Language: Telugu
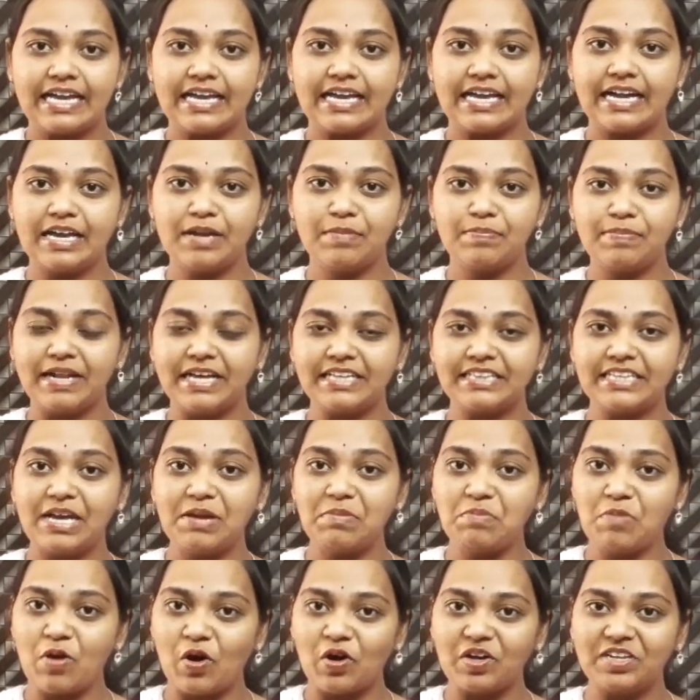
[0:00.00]
ఇంకా ఇప్పుడైతే
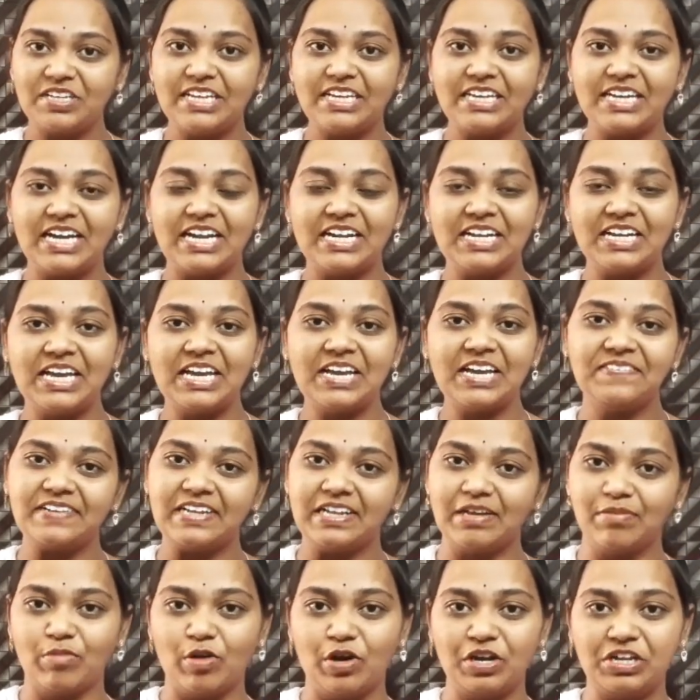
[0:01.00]
మార్నింగ్ అండి
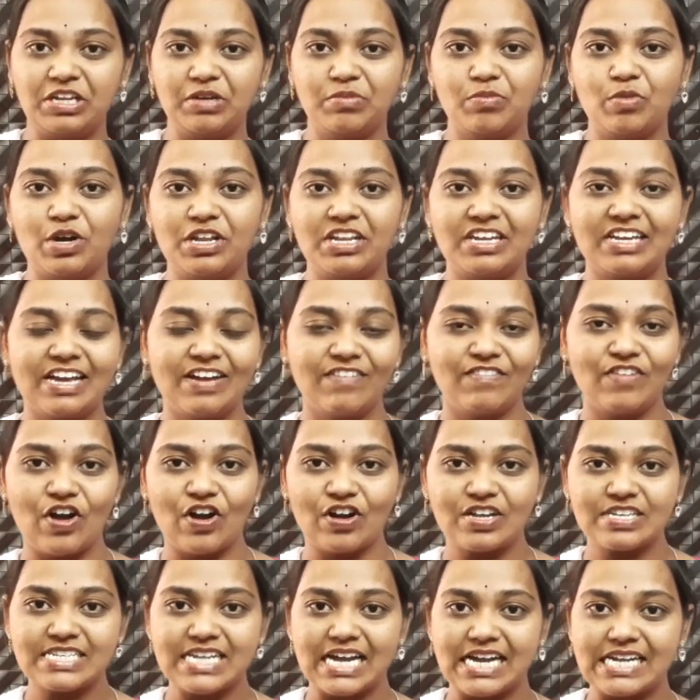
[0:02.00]
ఇవాళ మార్నింగ్ మార్నింగ్
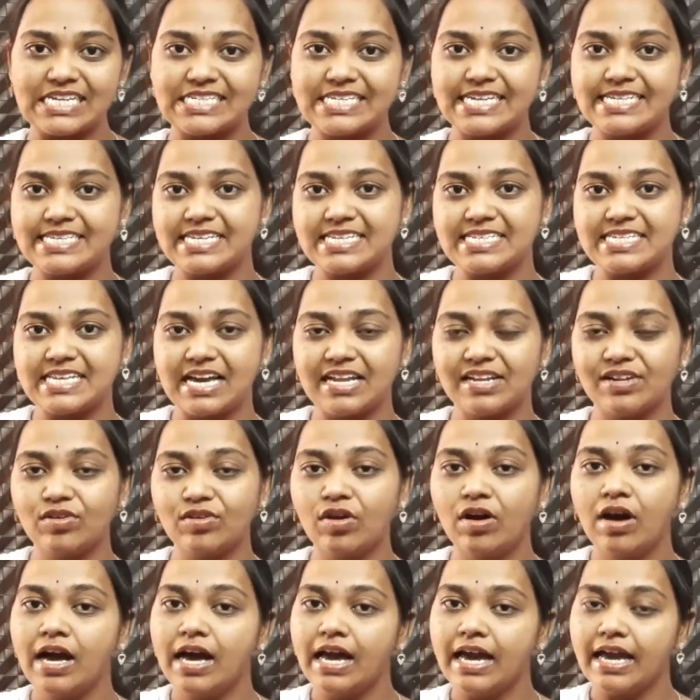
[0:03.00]
బ్లాగ్ స్టార్ట్ చేసేసాను